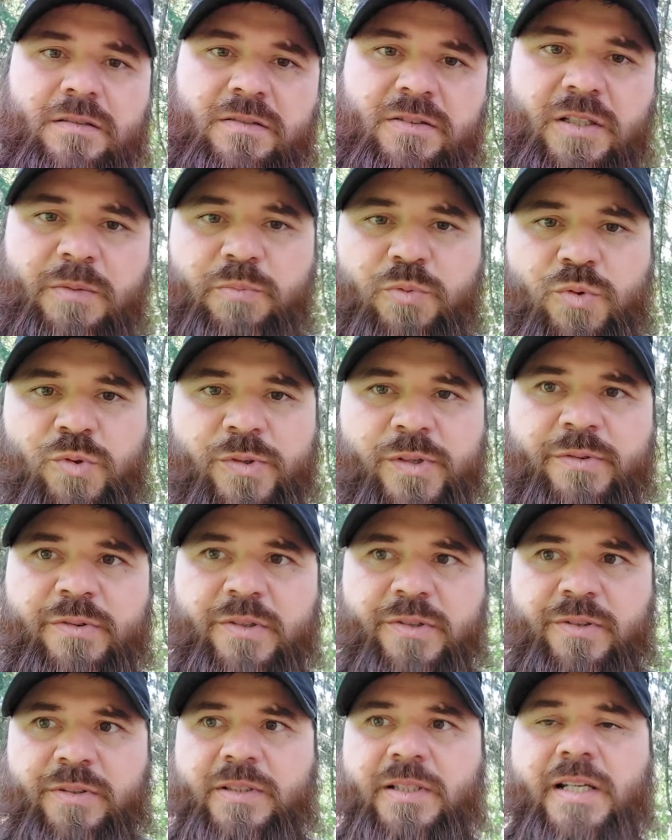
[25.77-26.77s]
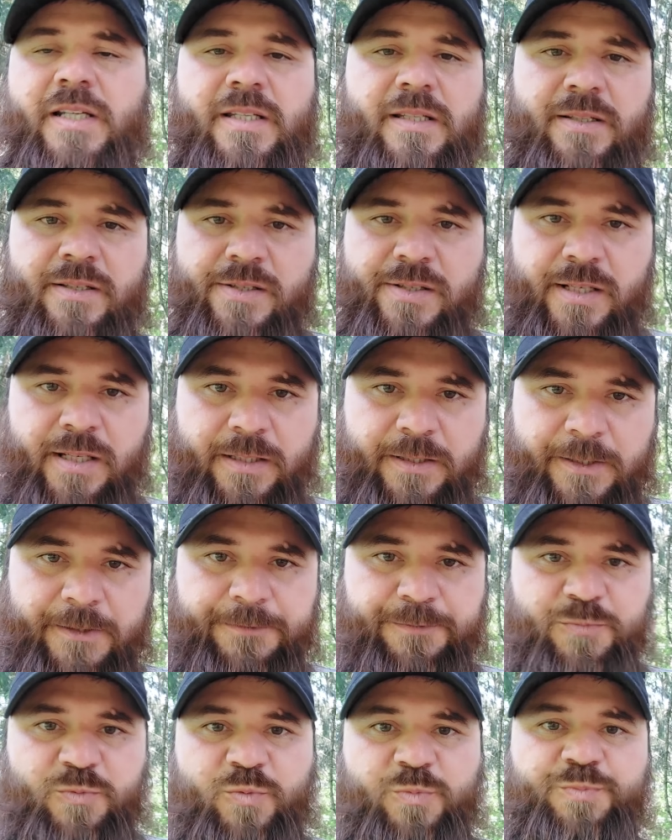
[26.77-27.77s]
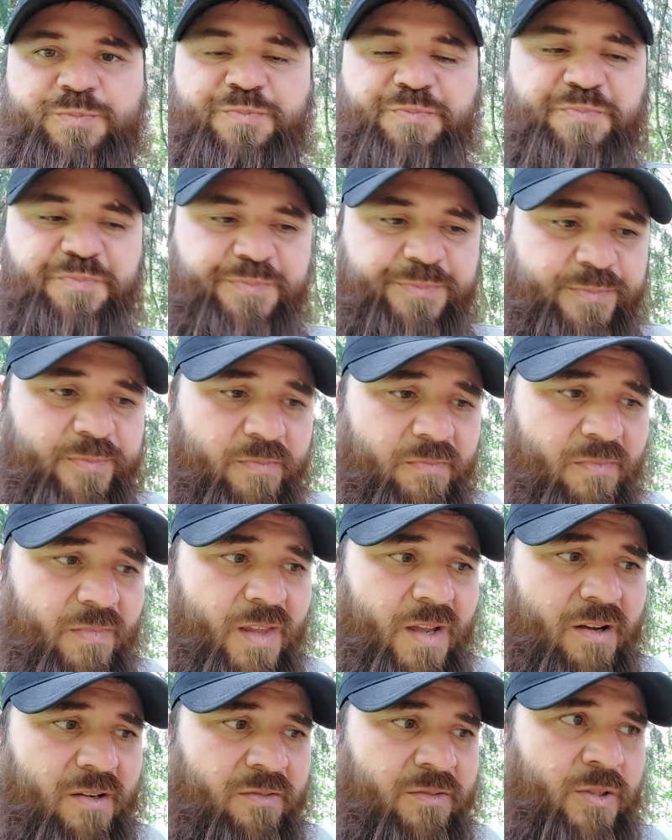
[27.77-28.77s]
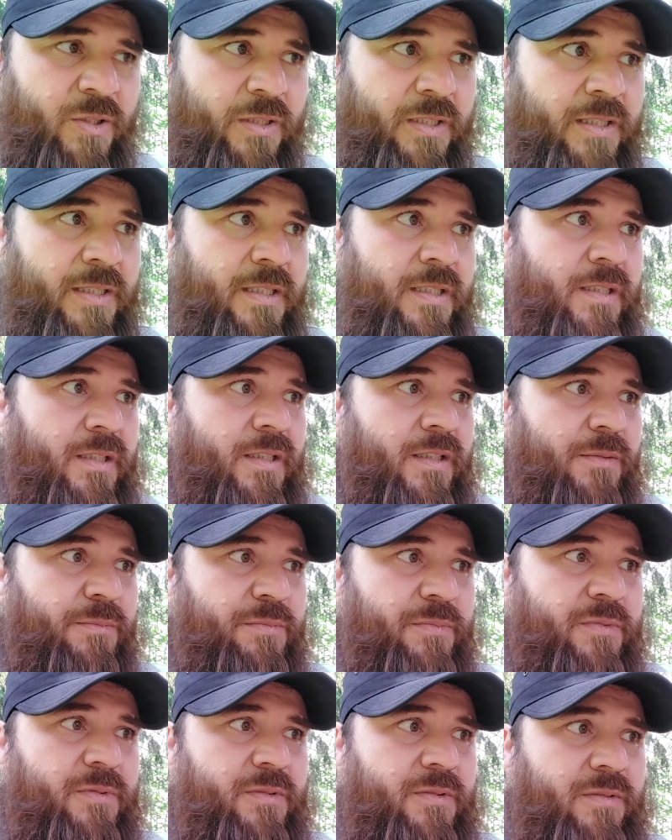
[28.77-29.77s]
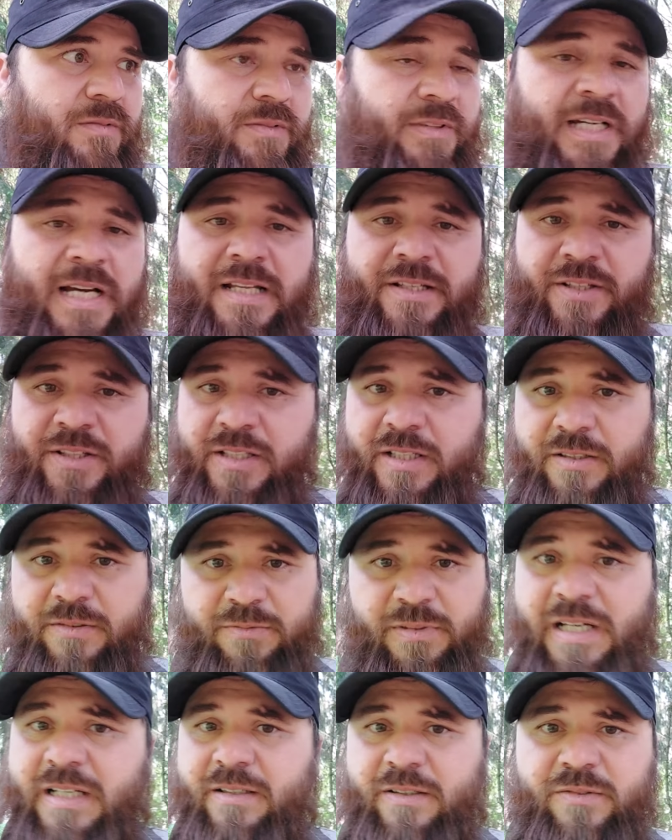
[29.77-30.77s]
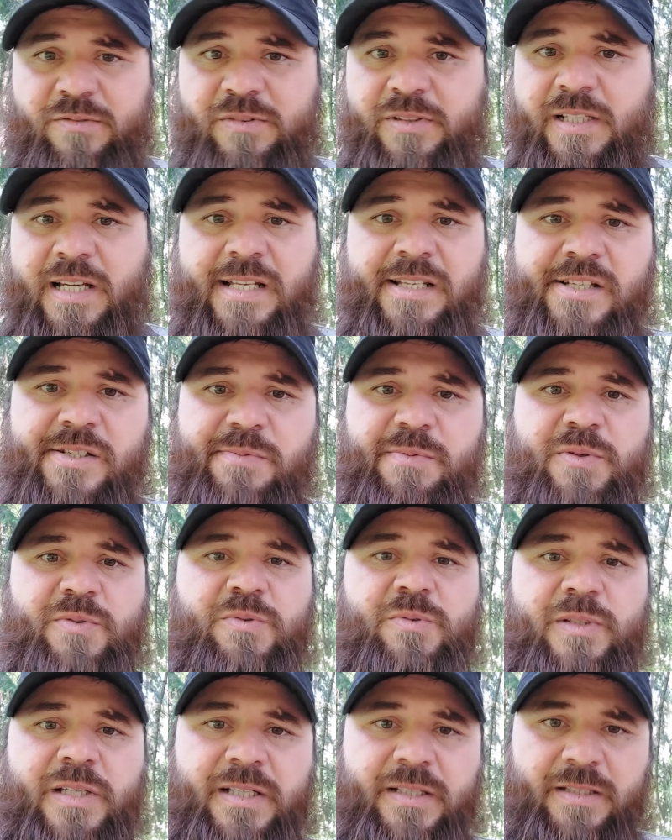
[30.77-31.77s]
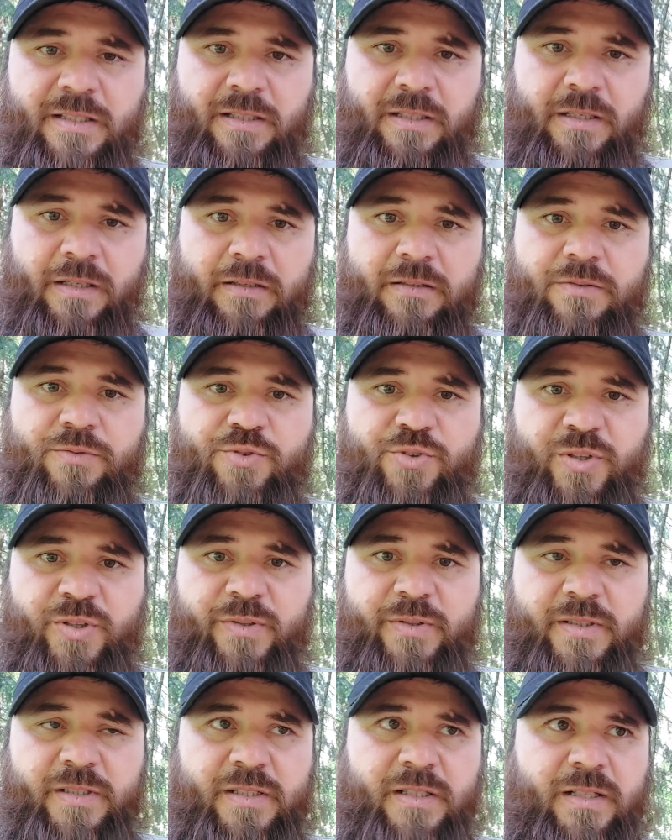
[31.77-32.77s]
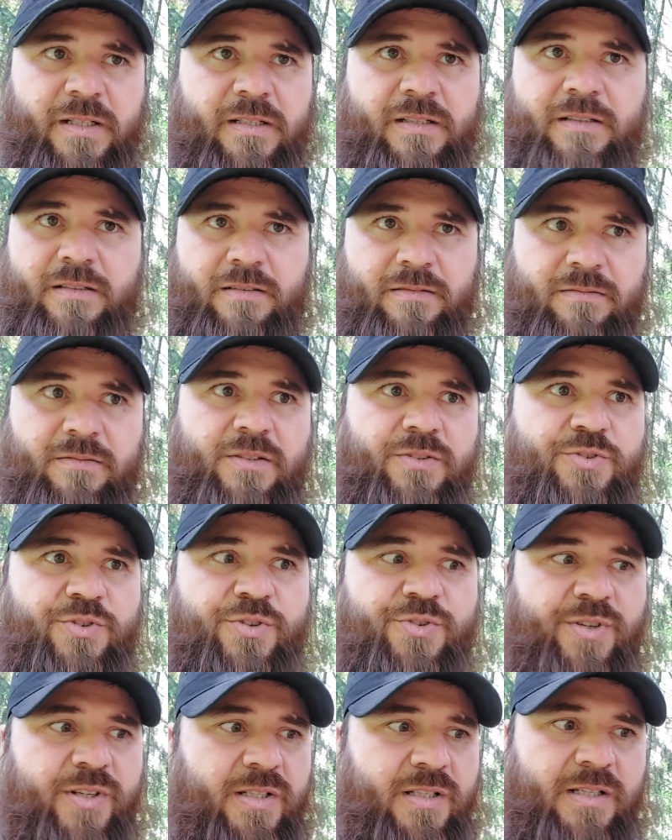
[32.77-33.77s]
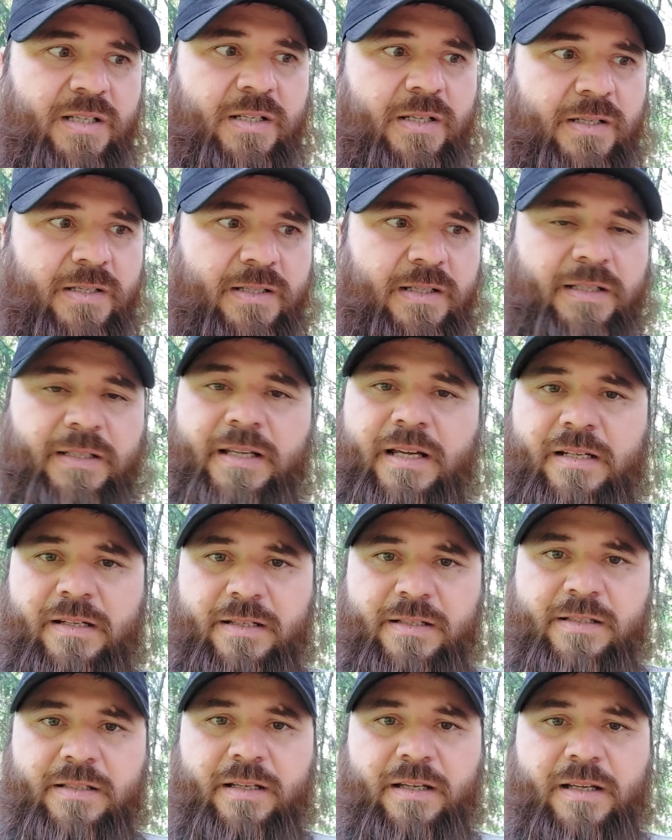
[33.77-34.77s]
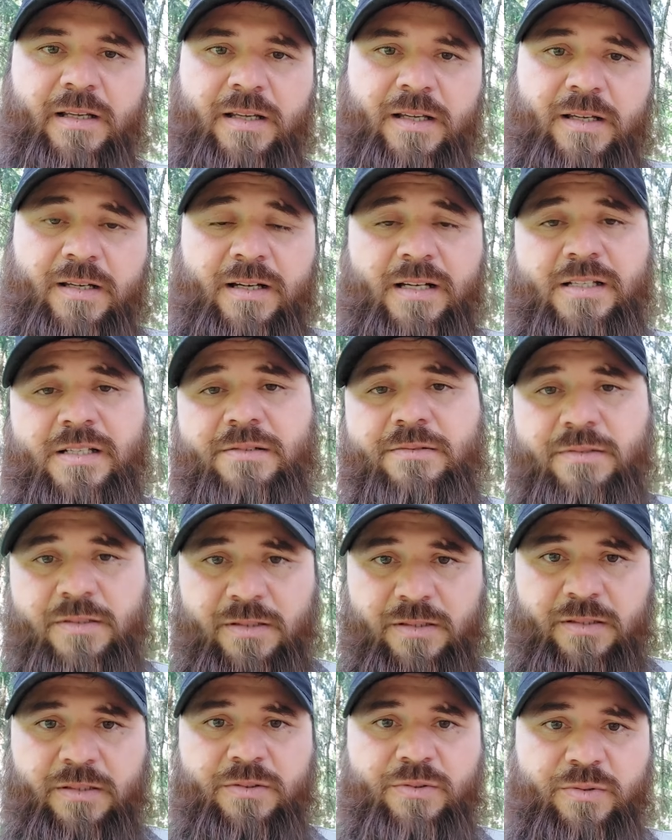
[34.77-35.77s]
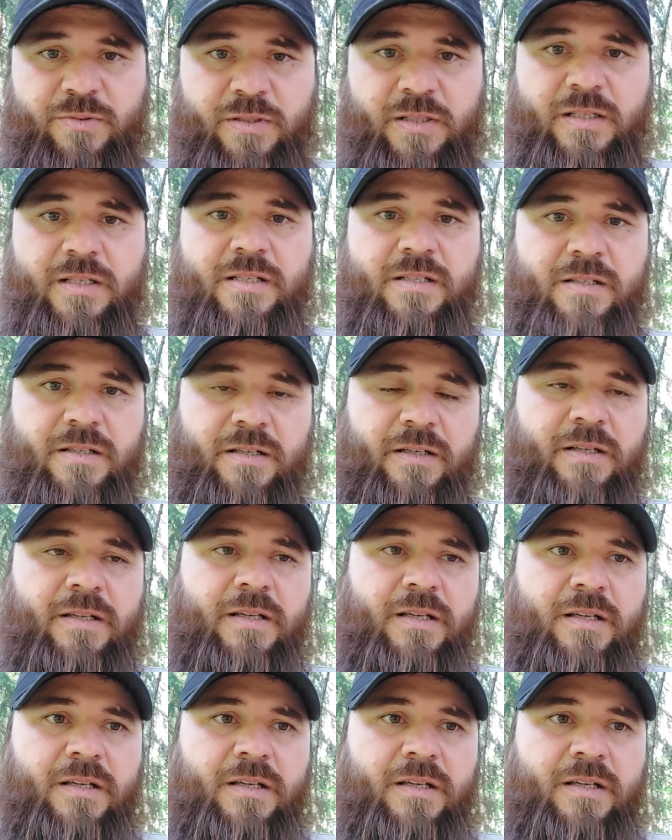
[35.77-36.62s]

запугиванию и третье, десятое. Вот я не, я, не, я не смогу найти человека э, из чеченской национальности, а сегодня из украинской,